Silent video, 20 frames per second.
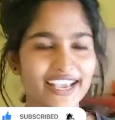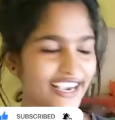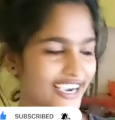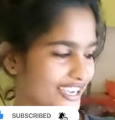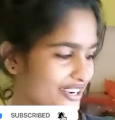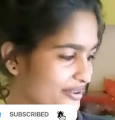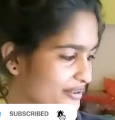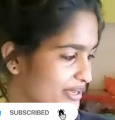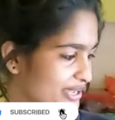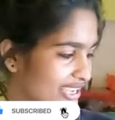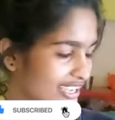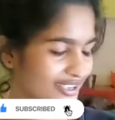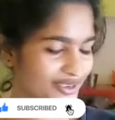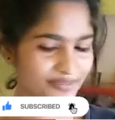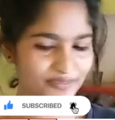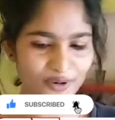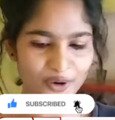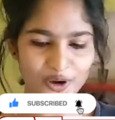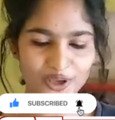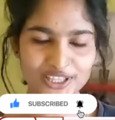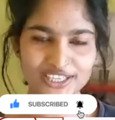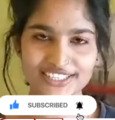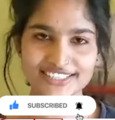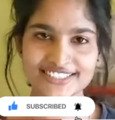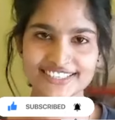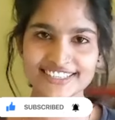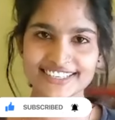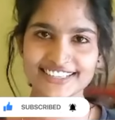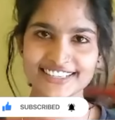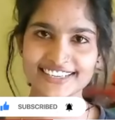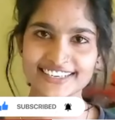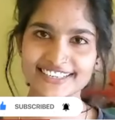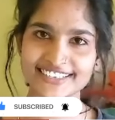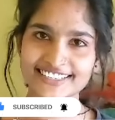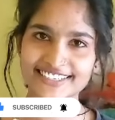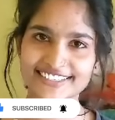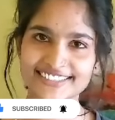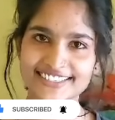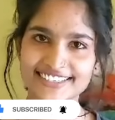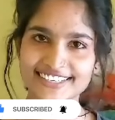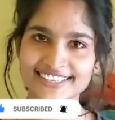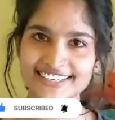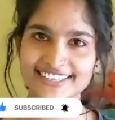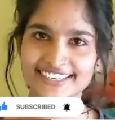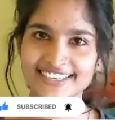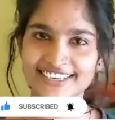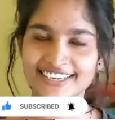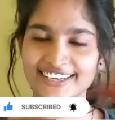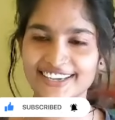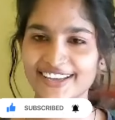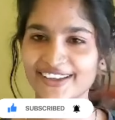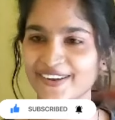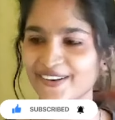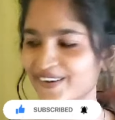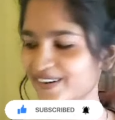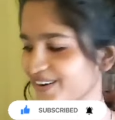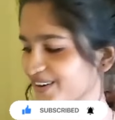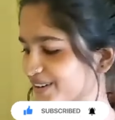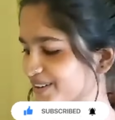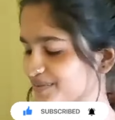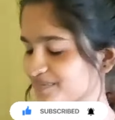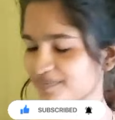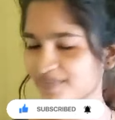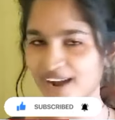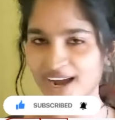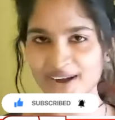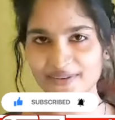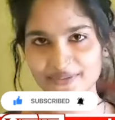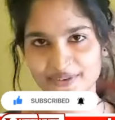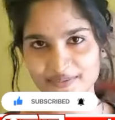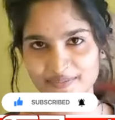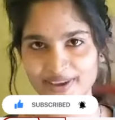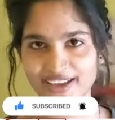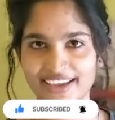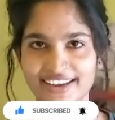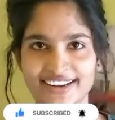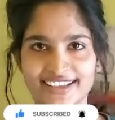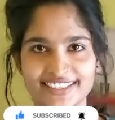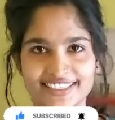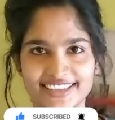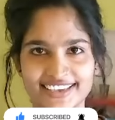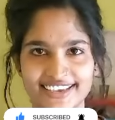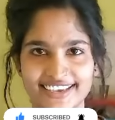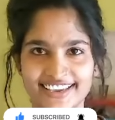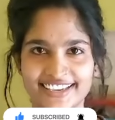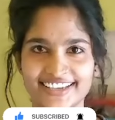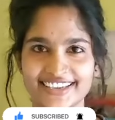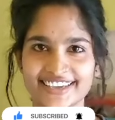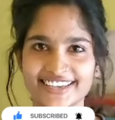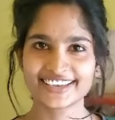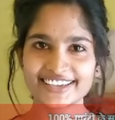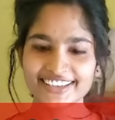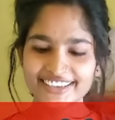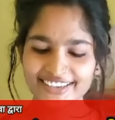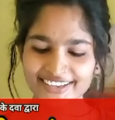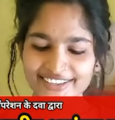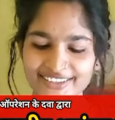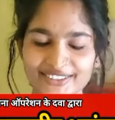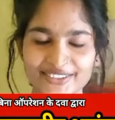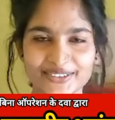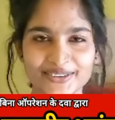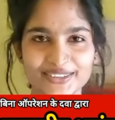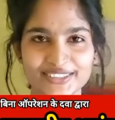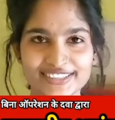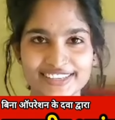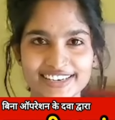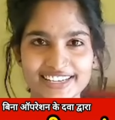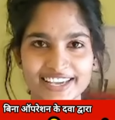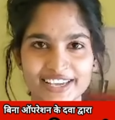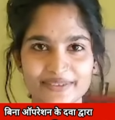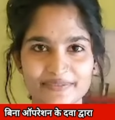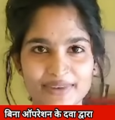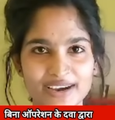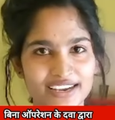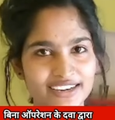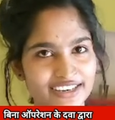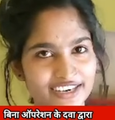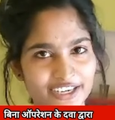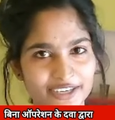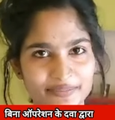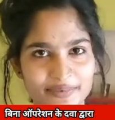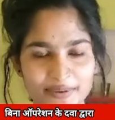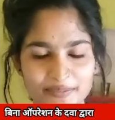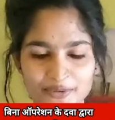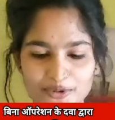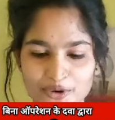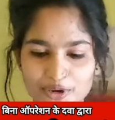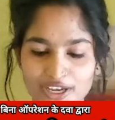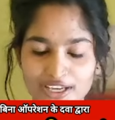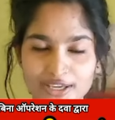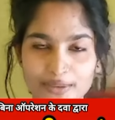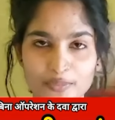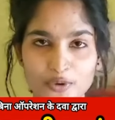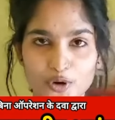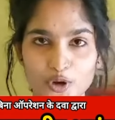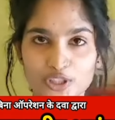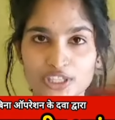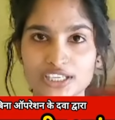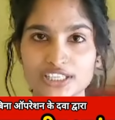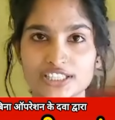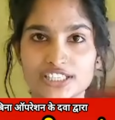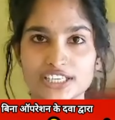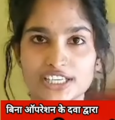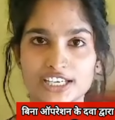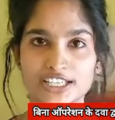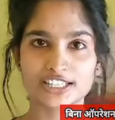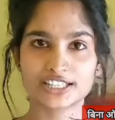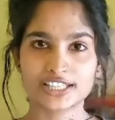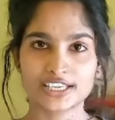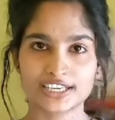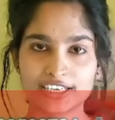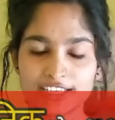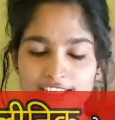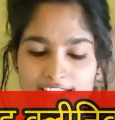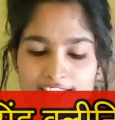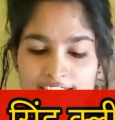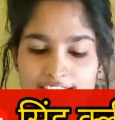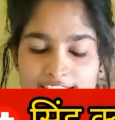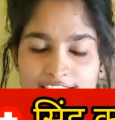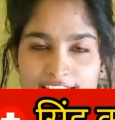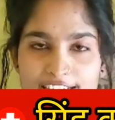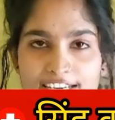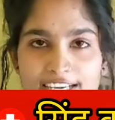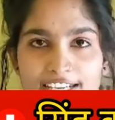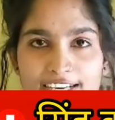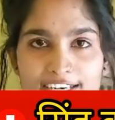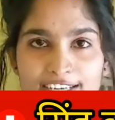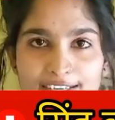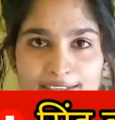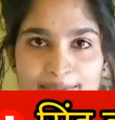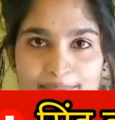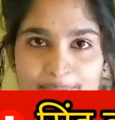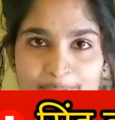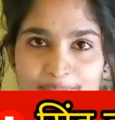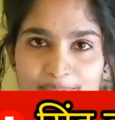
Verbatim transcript: करवे बहुत अच्छी तरीके से कर रहे हैं और काफ़ी मेहनत है तो इसलिए मार्केट में हम लोग का ये बहुत अच्छी तरीके से चलेगा